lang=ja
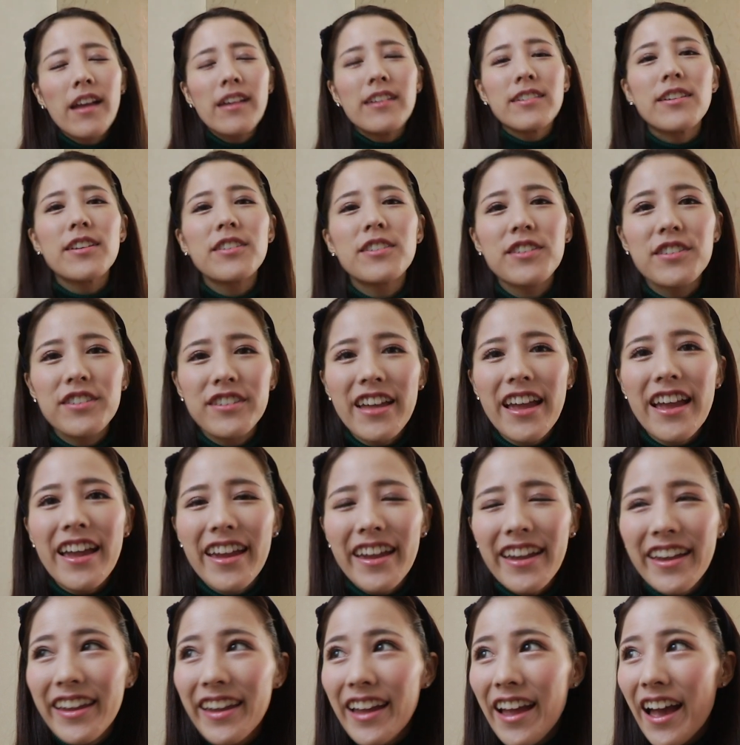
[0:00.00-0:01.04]
So
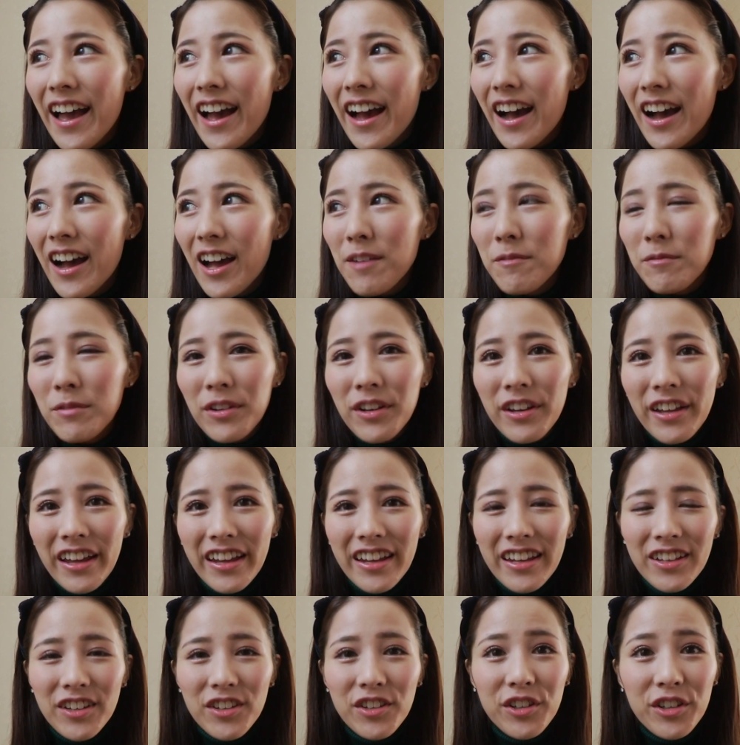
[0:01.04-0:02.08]
today, I'm gonna
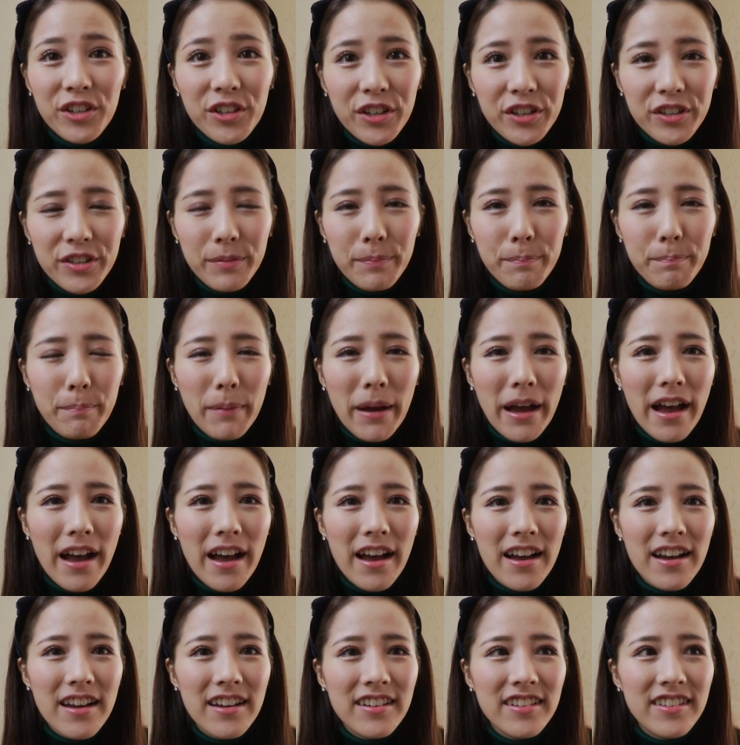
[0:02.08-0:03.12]
introduce
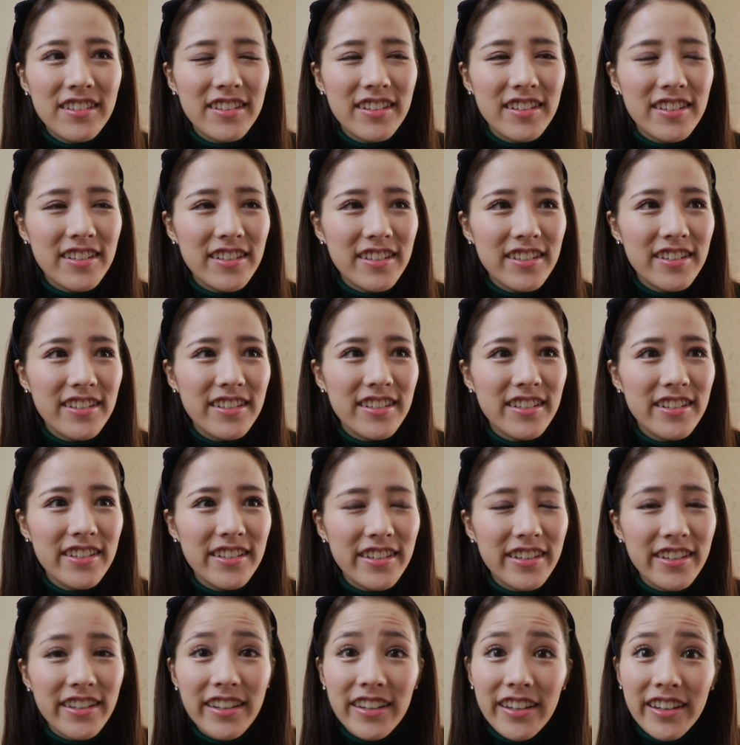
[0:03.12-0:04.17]
about
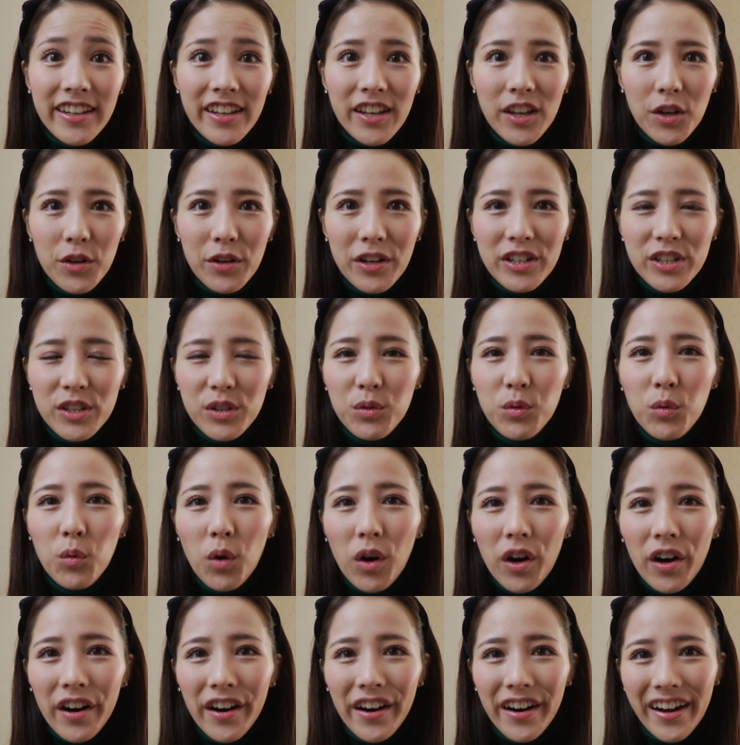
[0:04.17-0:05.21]
the English
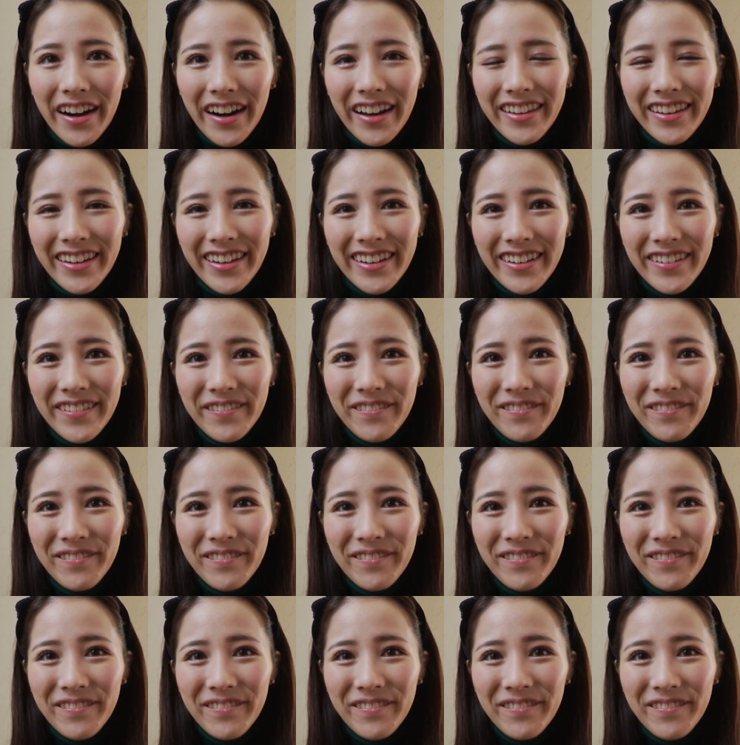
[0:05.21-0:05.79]
word.